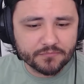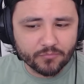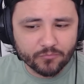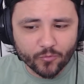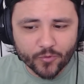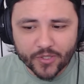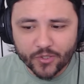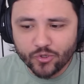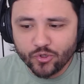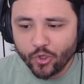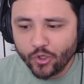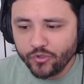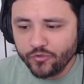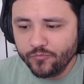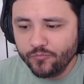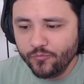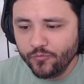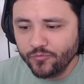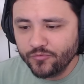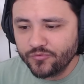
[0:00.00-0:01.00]
o que todo
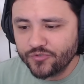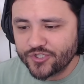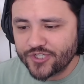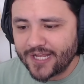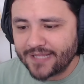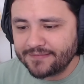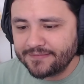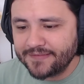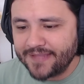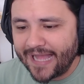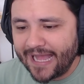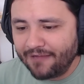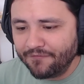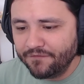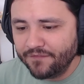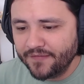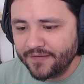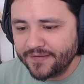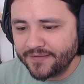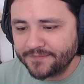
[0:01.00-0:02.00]
mundo já
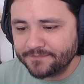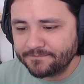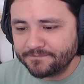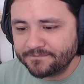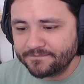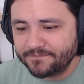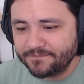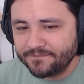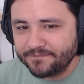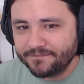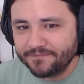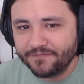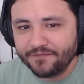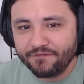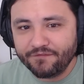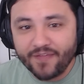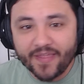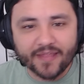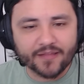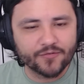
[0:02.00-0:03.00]
estava
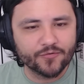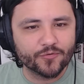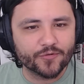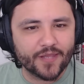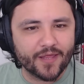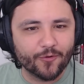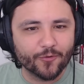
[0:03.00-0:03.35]
vendo, né?